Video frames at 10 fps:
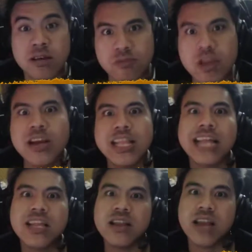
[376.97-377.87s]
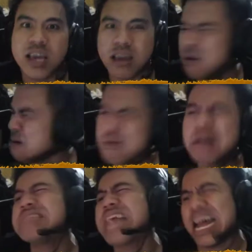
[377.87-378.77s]
nhưng người ta thích thế
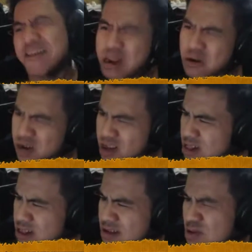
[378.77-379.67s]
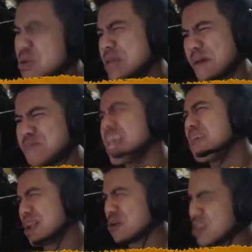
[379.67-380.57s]
đơn giản vãi lồn đi mẹ dễ
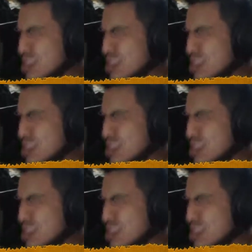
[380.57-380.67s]
vãi lồn